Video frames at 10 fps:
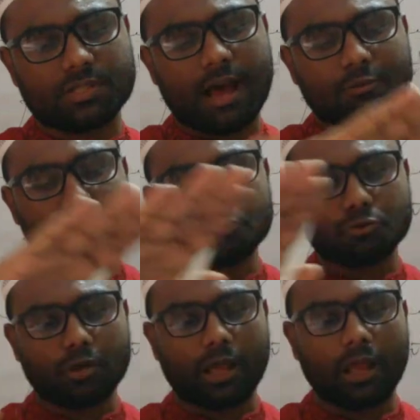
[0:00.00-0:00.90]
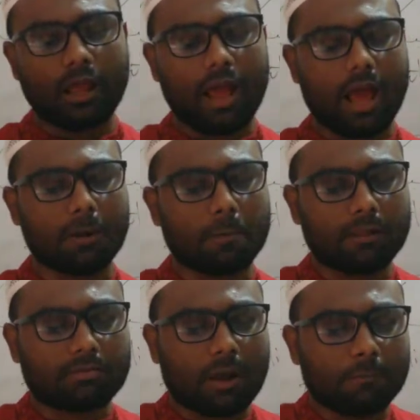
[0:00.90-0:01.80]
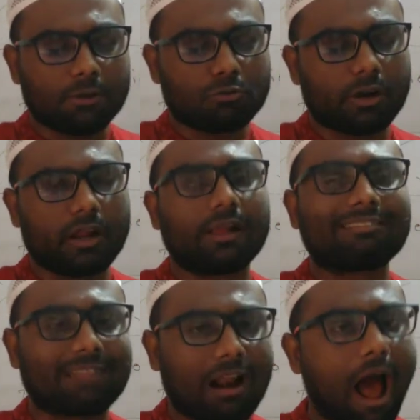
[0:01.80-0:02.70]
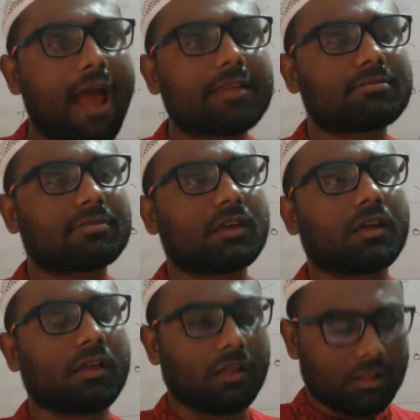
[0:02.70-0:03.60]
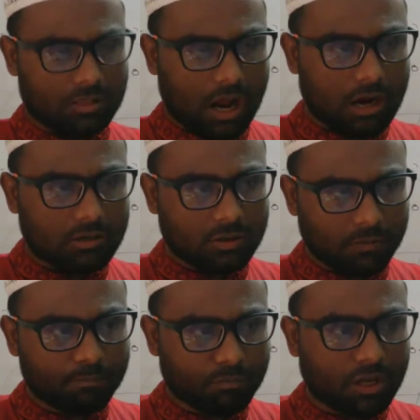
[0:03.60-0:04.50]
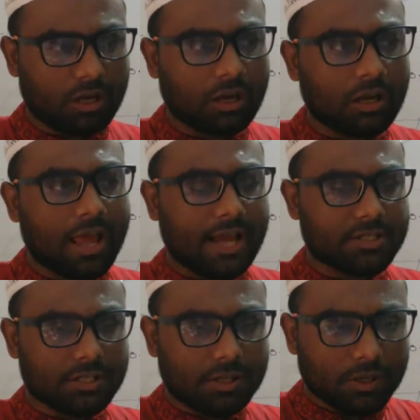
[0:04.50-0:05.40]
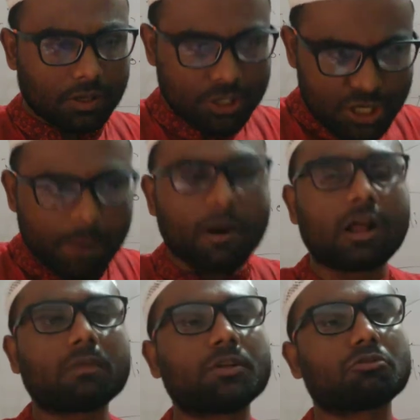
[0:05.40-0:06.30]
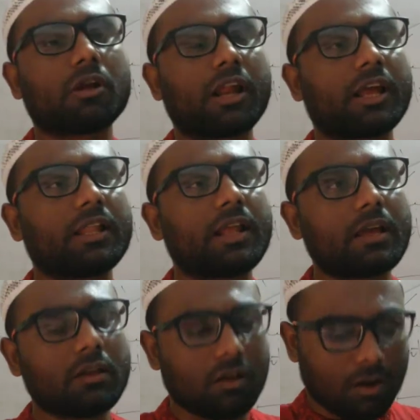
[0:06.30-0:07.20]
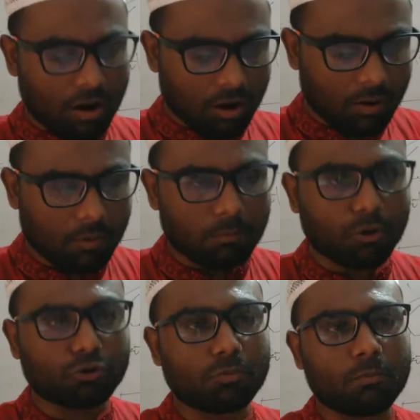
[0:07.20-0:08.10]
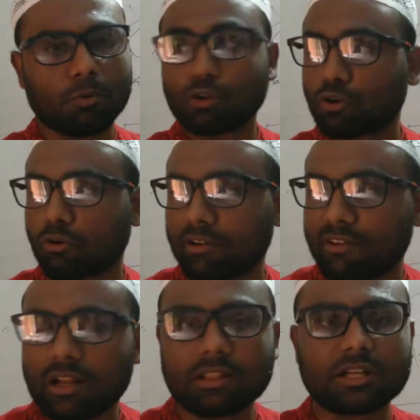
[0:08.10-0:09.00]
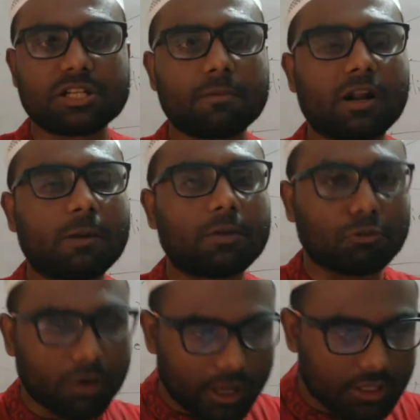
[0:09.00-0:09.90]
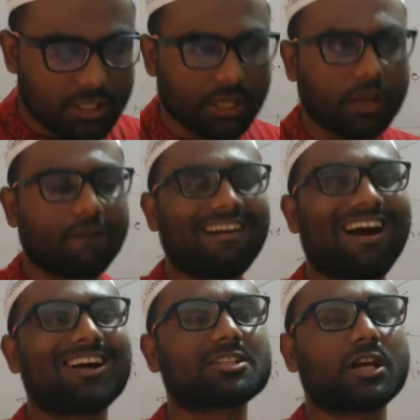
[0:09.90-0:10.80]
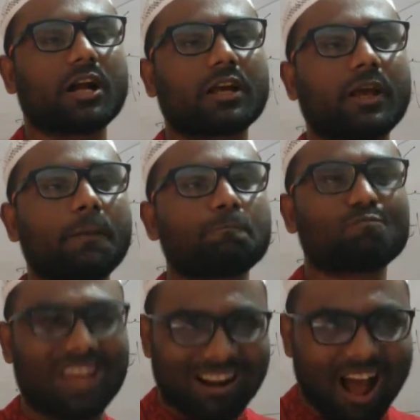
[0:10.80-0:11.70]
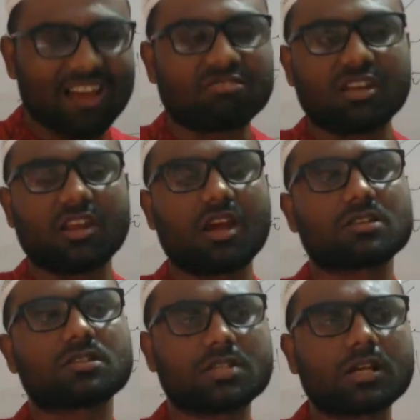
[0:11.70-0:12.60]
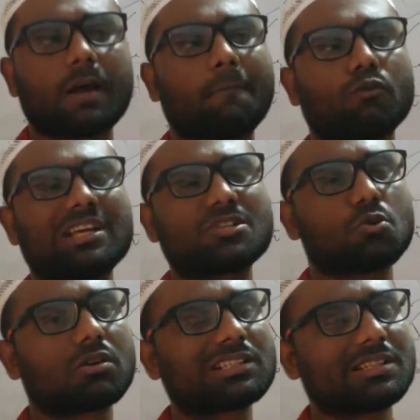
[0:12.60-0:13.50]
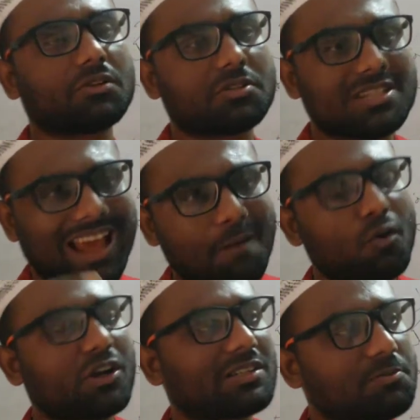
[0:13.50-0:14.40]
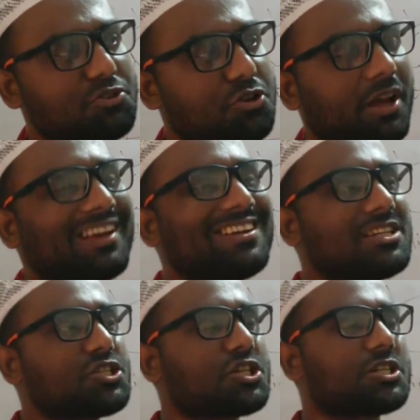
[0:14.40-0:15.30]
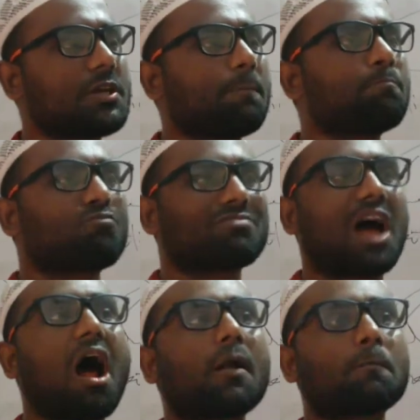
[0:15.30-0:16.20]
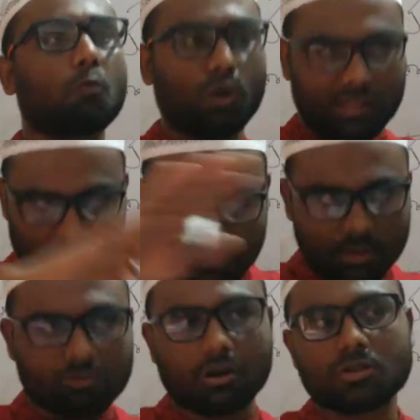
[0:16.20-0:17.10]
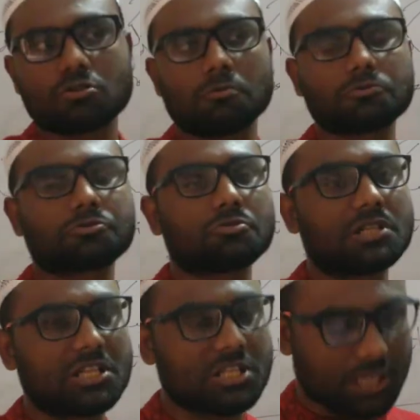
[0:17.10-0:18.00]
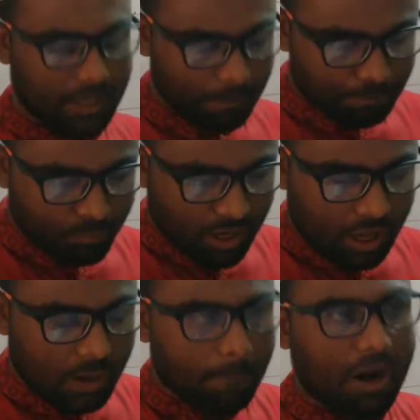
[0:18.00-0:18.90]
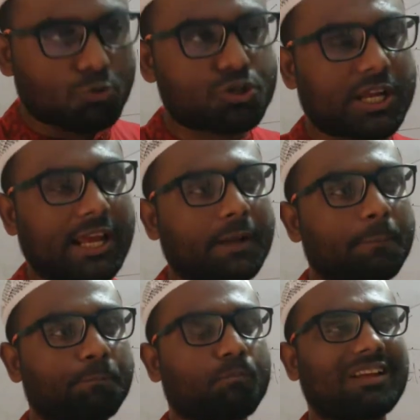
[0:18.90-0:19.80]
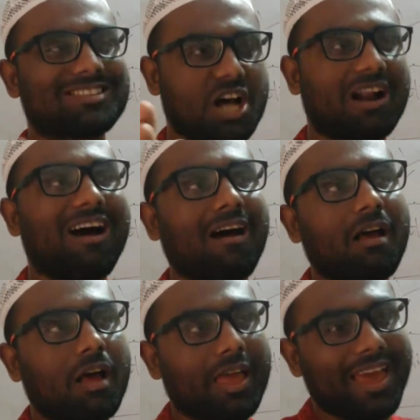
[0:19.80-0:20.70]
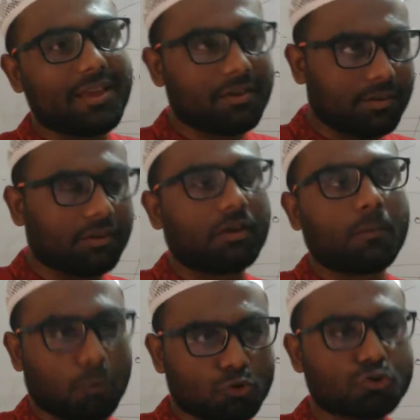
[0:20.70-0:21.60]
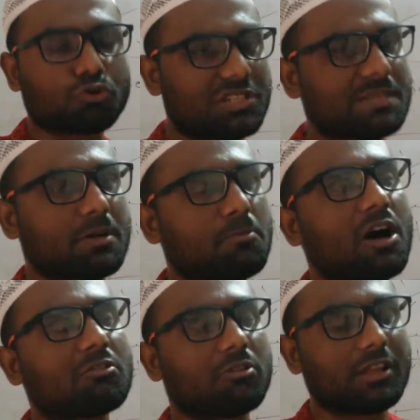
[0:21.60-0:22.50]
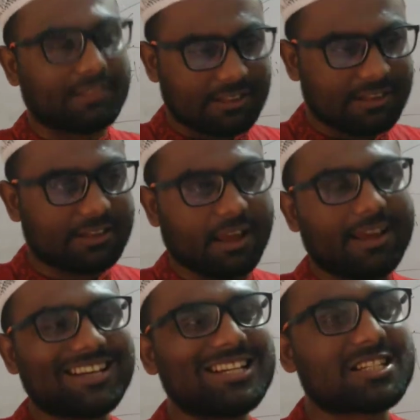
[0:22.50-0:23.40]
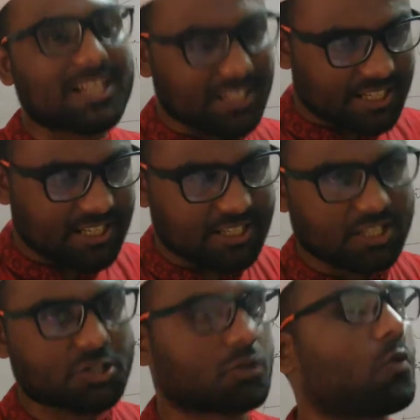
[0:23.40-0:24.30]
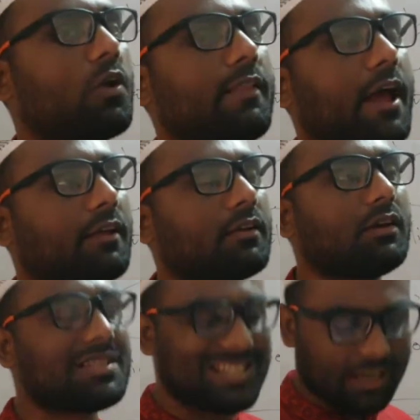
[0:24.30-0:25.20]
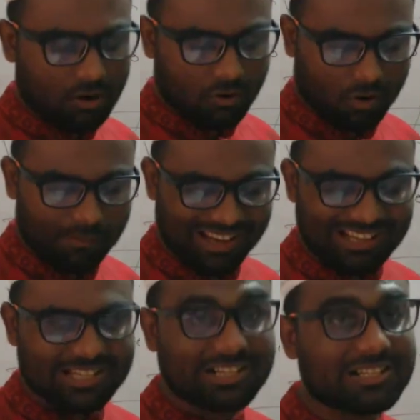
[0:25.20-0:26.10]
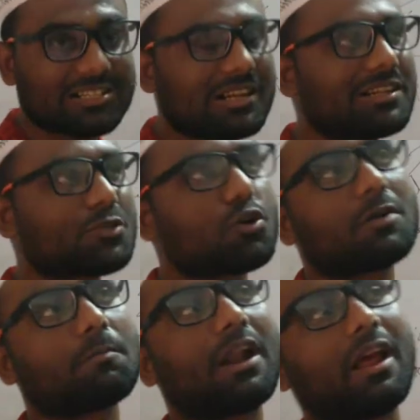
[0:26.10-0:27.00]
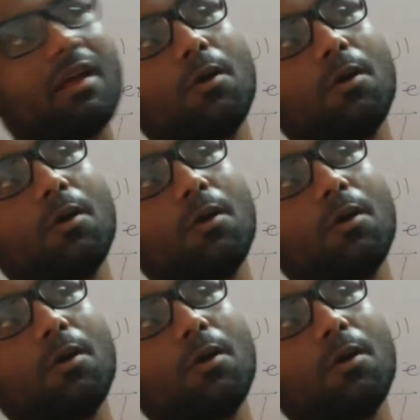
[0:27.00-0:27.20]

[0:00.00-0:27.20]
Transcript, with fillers: স্থানটুকুকে একেবারে তার ভিতরে তার আয়ত্তে তার একটি সীমানার ভিতরে রেখে দেয় বন্ধ করে ফেলে তার সীমানার ভিতরে এটিকে আটকে রাখে তার আয়ত্তে নিয়ে আসে ঠিক এমন নেটওয়ার্কটি হচ্ছে এমন একটি বিষয় যেটি তার পরিধির ভিতরে সমস্ত জিনিসকে মানুষকে যারা এই প্রযুক্তিটি ব্যবহার করে তাদেরকে ইন্টারকানেক্টেড করে দেয় ঠিক এরকম ইন্টারন্যাশনাল নেটওয়ার্ক মানে